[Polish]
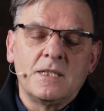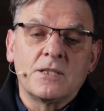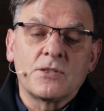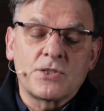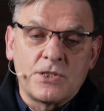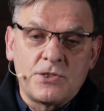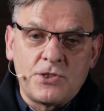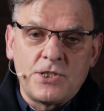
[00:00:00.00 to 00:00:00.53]

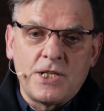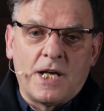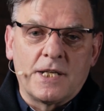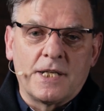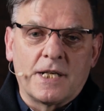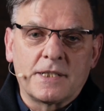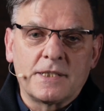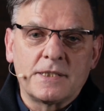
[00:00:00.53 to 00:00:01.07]

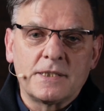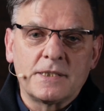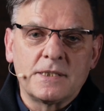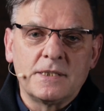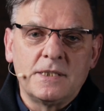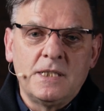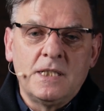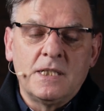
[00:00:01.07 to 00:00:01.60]
chrześcijanach,
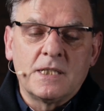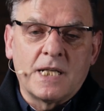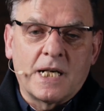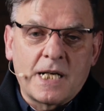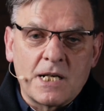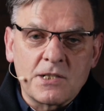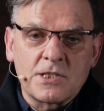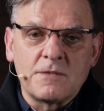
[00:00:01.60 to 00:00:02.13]
na
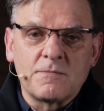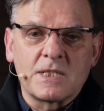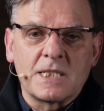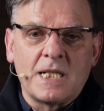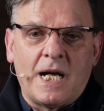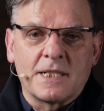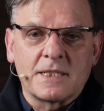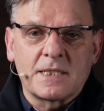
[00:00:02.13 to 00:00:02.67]
każdym z
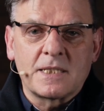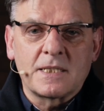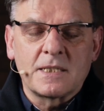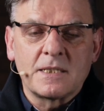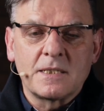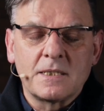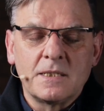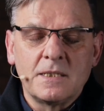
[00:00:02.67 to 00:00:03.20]

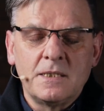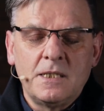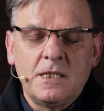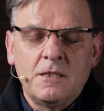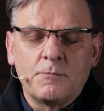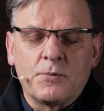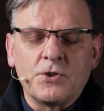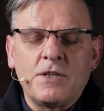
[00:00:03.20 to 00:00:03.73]
nas,
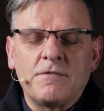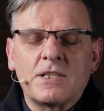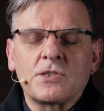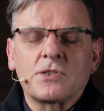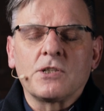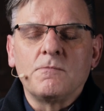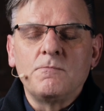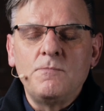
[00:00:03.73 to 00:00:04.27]

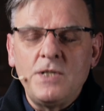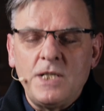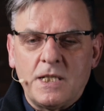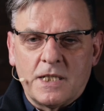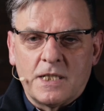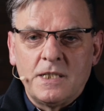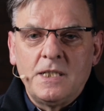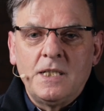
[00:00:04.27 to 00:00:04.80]
ponieważ to
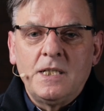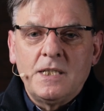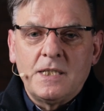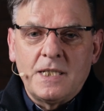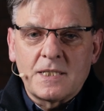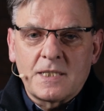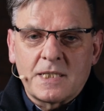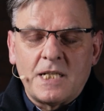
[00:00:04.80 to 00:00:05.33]
my
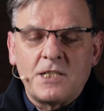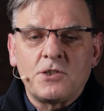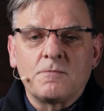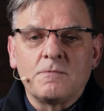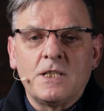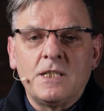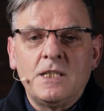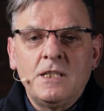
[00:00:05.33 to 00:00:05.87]

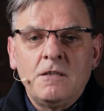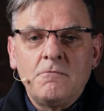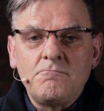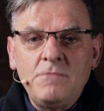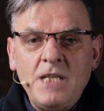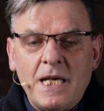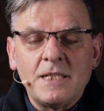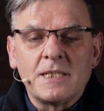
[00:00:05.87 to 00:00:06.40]
jesteśmy
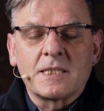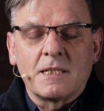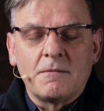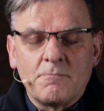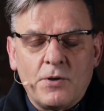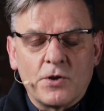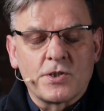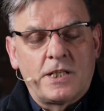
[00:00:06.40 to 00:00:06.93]

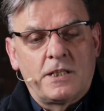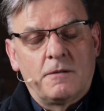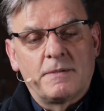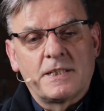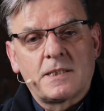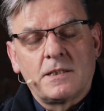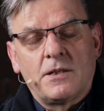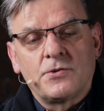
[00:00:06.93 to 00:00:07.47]
miejscem Bożej
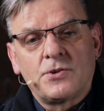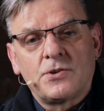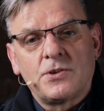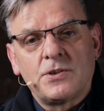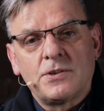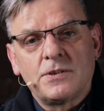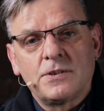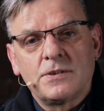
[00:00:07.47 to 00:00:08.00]

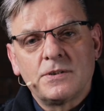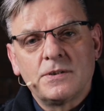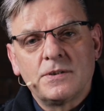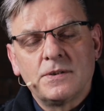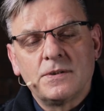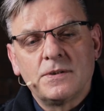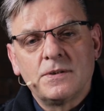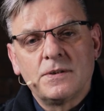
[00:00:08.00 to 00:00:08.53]
obecności.
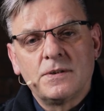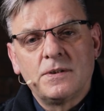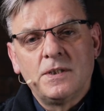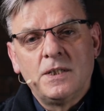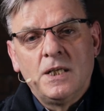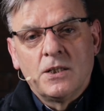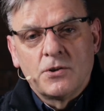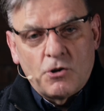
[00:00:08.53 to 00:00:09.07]

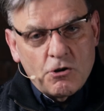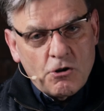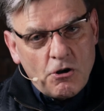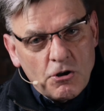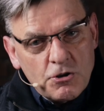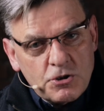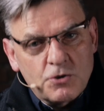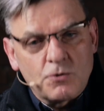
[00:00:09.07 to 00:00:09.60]
To
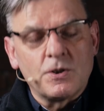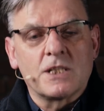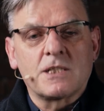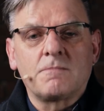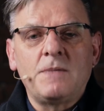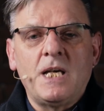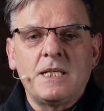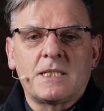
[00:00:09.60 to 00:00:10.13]
Kościół
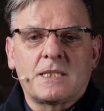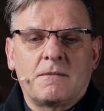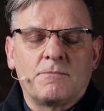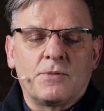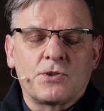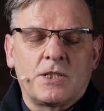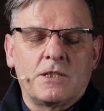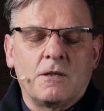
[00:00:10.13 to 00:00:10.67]
jest miejscem
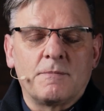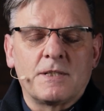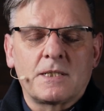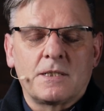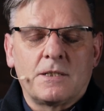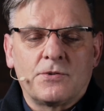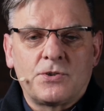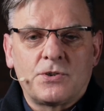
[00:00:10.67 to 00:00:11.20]
Bożej
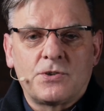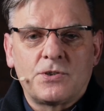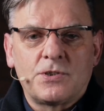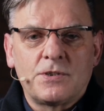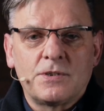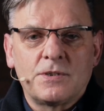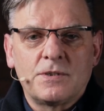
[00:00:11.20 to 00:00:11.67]
obecności.